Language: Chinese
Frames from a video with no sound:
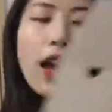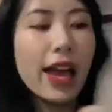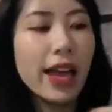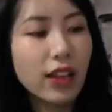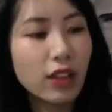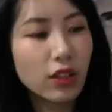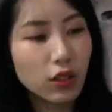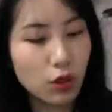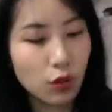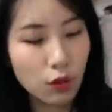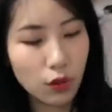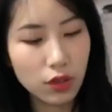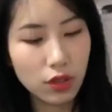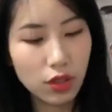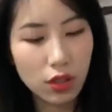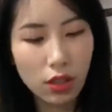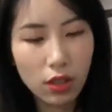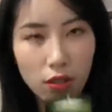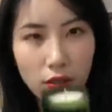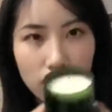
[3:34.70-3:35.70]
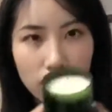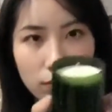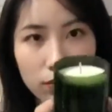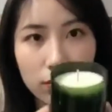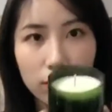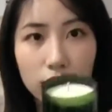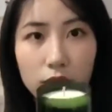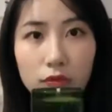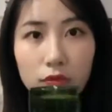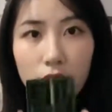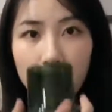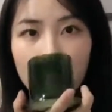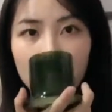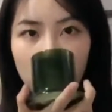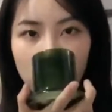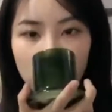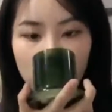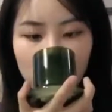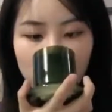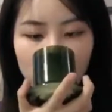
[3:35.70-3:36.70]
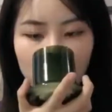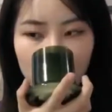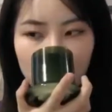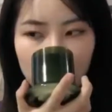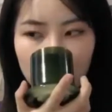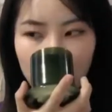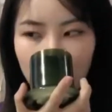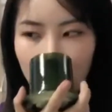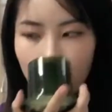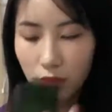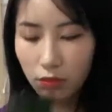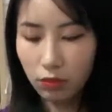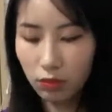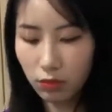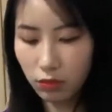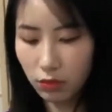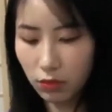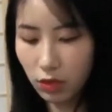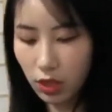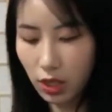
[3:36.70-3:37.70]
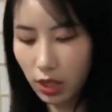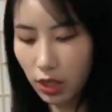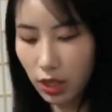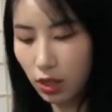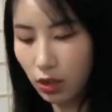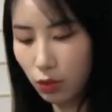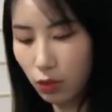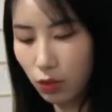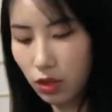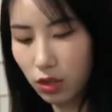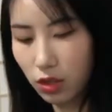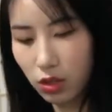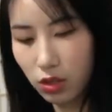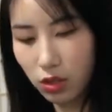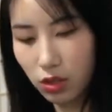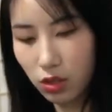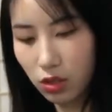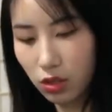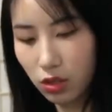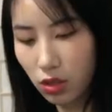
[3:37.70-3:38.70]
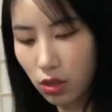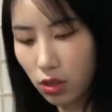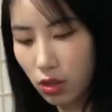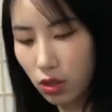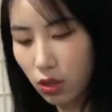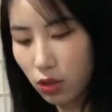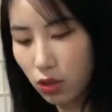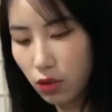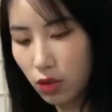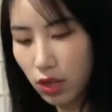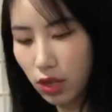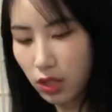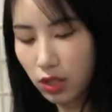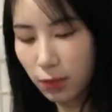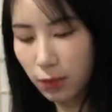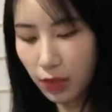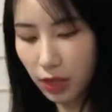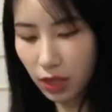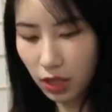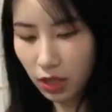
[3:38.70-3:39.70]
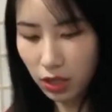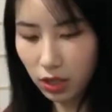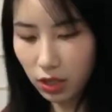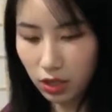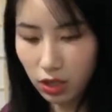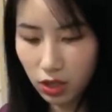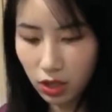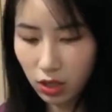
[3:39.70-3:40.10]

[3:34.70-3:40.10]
还有一个是绿色的，嗯，这也挺好闻。先先把它给，